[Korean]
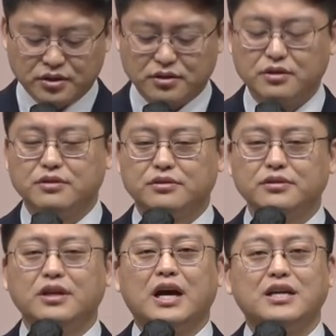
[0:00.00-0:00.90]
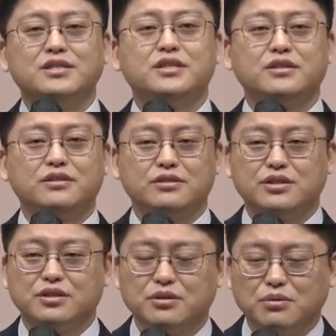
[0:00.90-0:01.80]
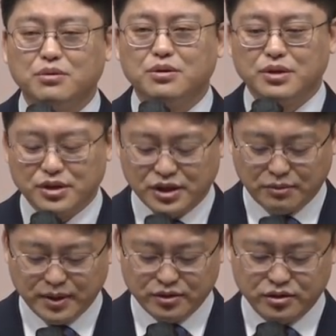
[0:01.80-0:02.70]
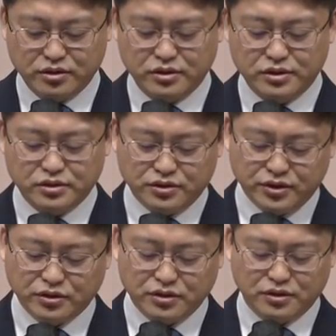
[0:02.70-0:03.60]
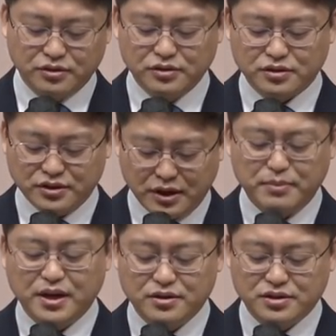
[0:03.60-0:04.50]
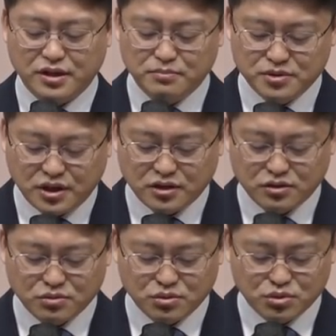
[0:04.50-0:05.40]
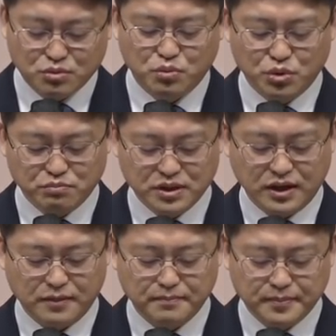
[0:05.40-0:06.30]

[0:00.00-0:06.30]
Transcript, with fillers: 그들은 안식일을 지키고 예배를 드렸던 그 예배하는 삶을 살았던 것으로 보입니다.